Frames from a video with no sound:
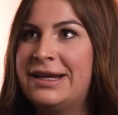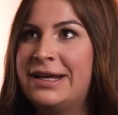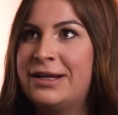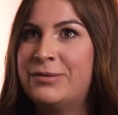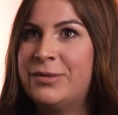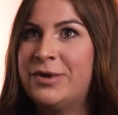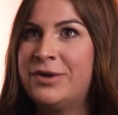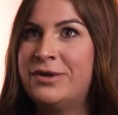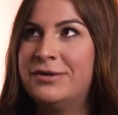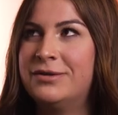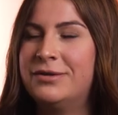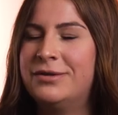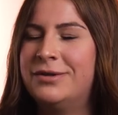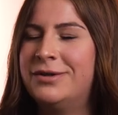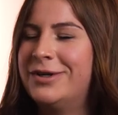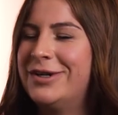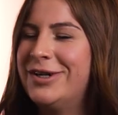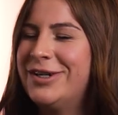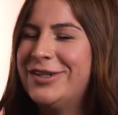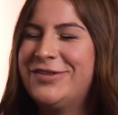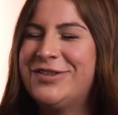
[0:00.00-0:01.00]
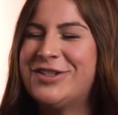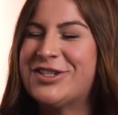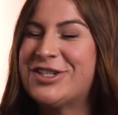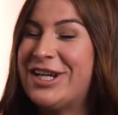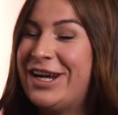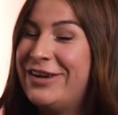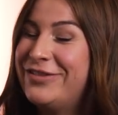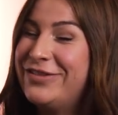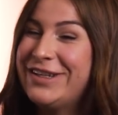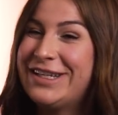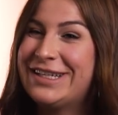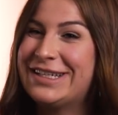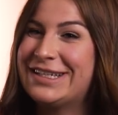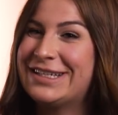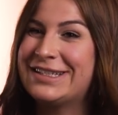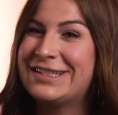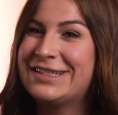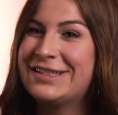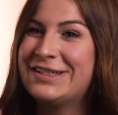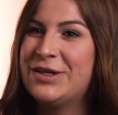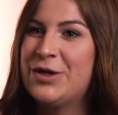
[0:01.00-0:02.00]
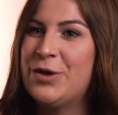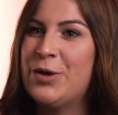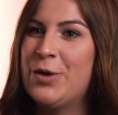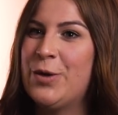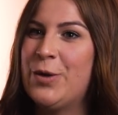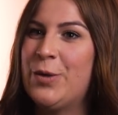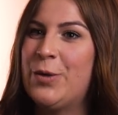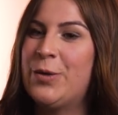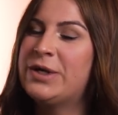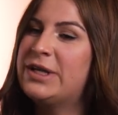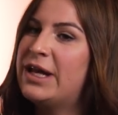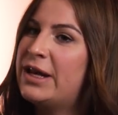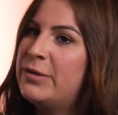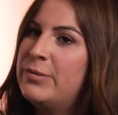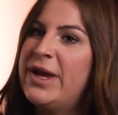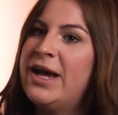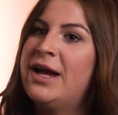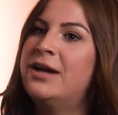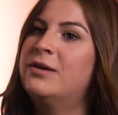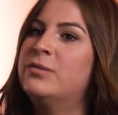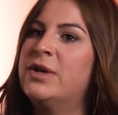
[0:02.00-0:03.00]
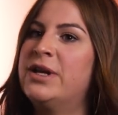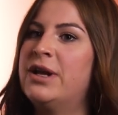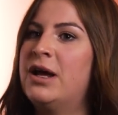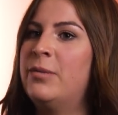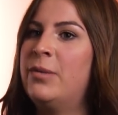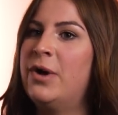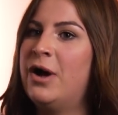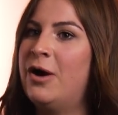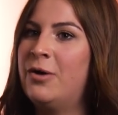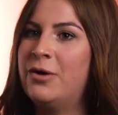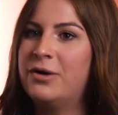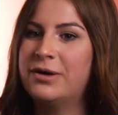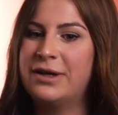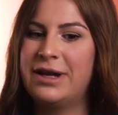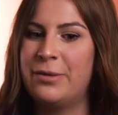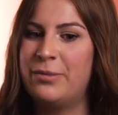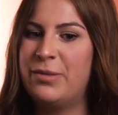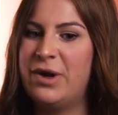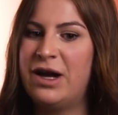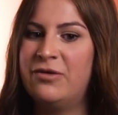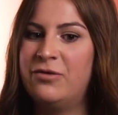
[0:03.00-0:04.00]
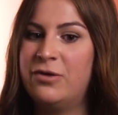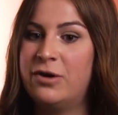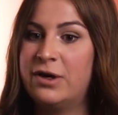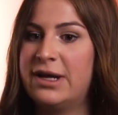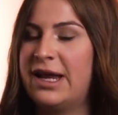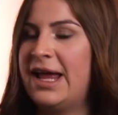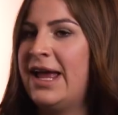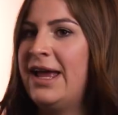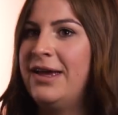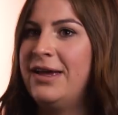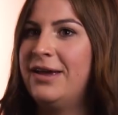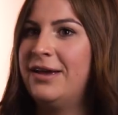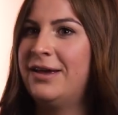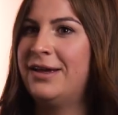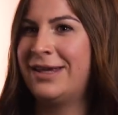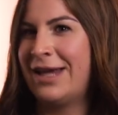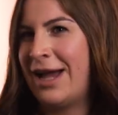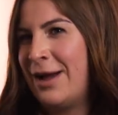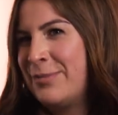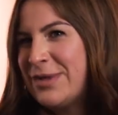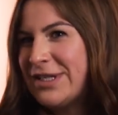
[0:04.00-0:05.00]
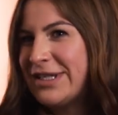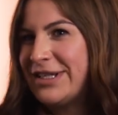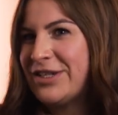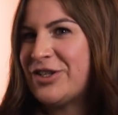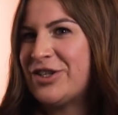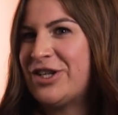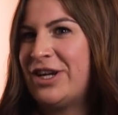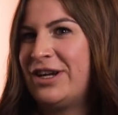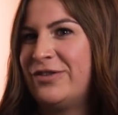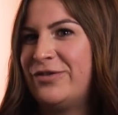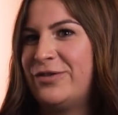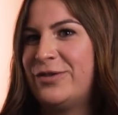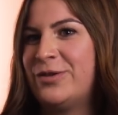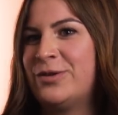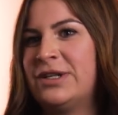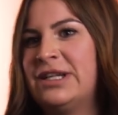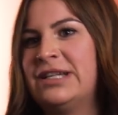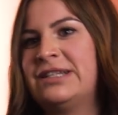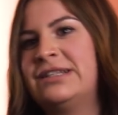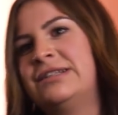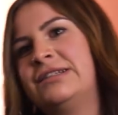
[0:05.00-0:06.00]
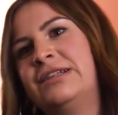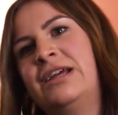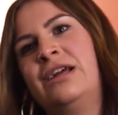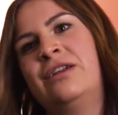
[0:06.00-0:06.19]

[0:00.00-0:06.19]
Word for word: denkt man, oh Gott, wie schaffe ich das? Und dann merkt man aber auch nach ein paar Wochen, hey, ich habe es geschafft. Und das ist